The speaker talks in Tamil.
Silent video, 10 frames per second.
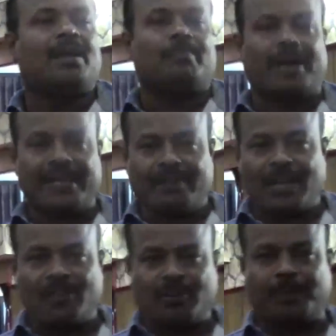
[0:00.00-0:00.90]

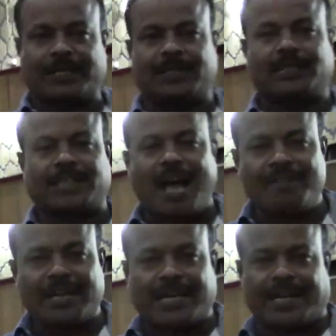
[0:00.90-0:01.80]
மடிவாலாவுக்கு பக்கத்தில்
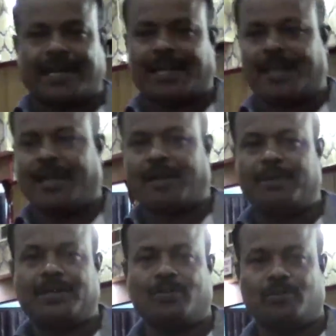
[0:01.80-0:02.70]
தாவரக்கரை
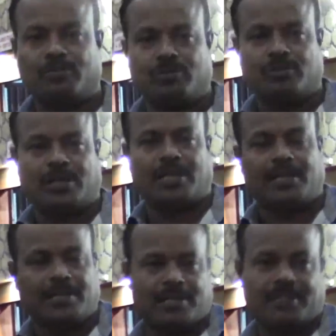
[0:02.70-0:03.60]
அப்படின்ற ஒரு ஊரில்
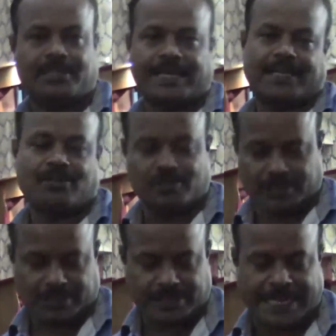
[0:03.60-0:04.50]
இந்த தேட்டர்
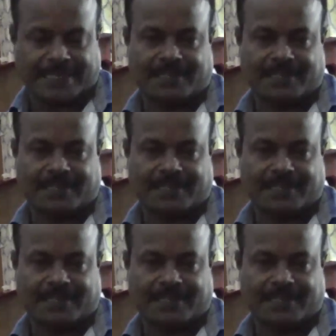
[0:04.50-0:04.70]
ஒன்று தேட்டர்